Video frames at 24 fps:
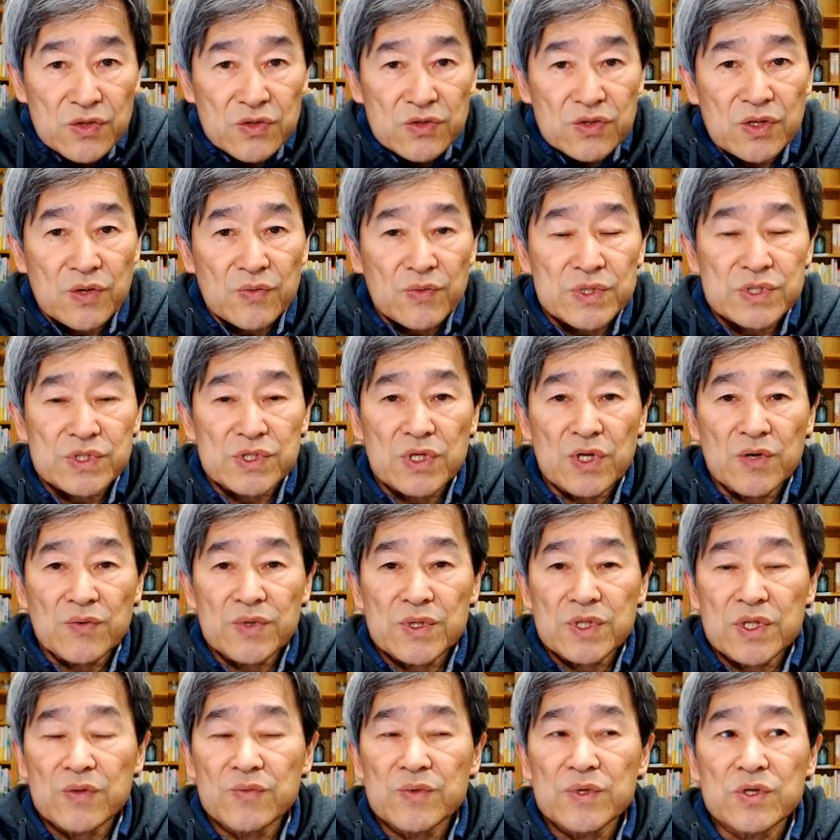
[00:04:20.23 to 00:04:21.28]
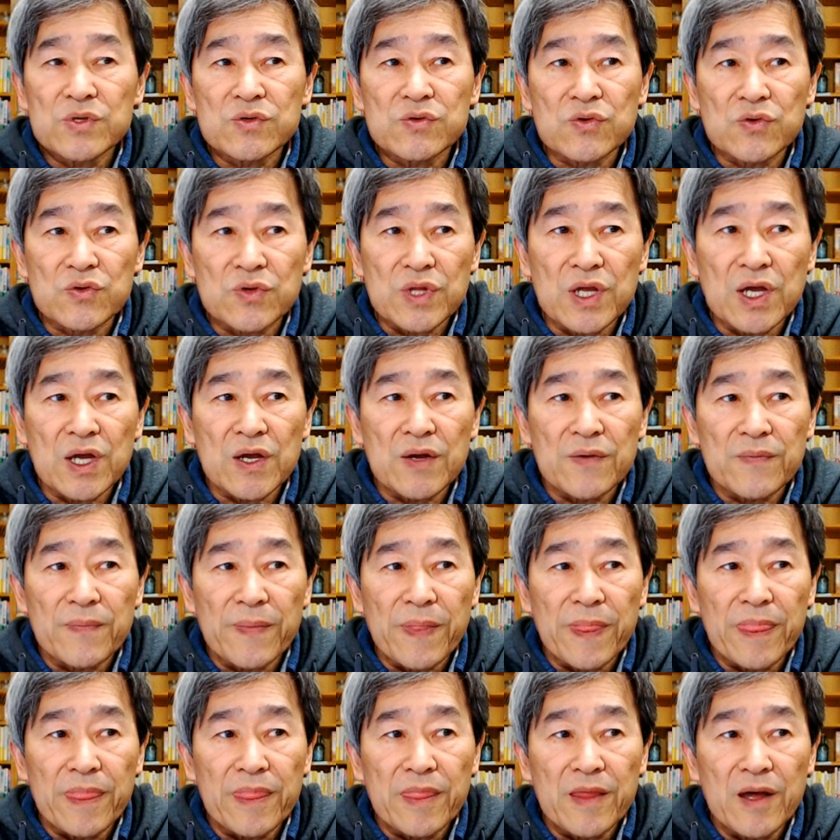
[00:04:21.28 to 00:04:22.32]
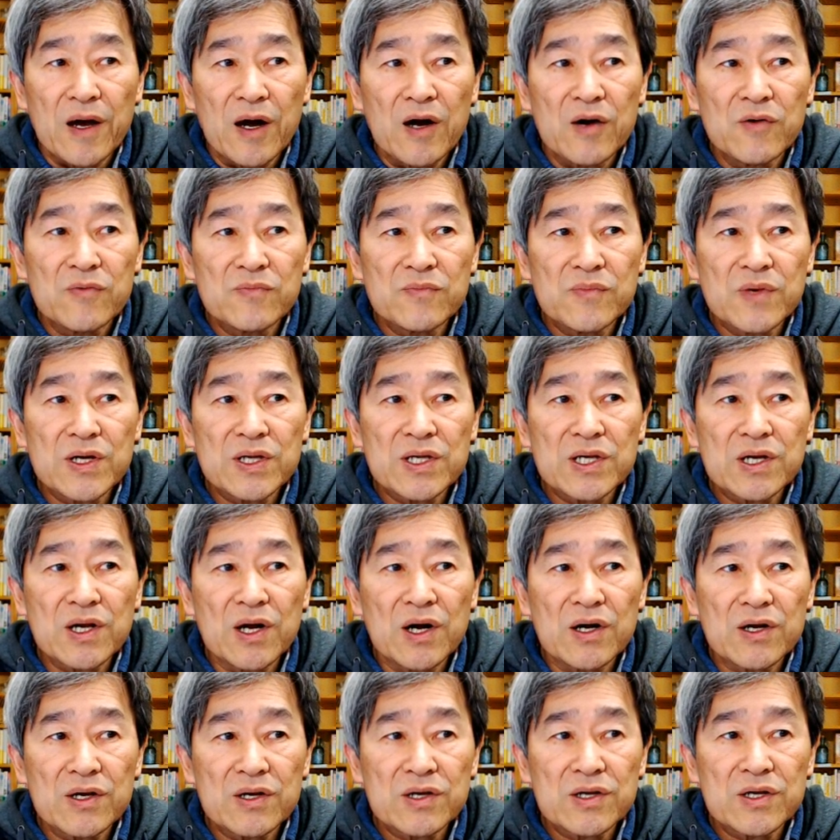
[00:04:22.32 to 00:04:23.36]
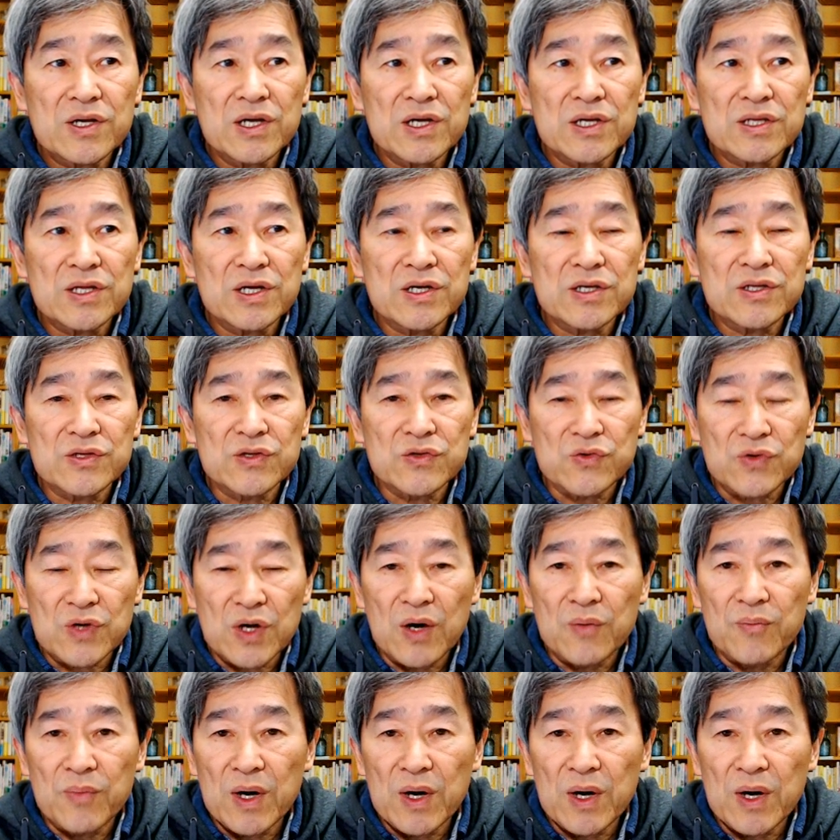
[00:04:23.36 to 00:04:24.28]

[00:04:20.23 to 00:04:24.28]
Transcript: で、まあ調べてみるとね、あんまり関係ないっていうか、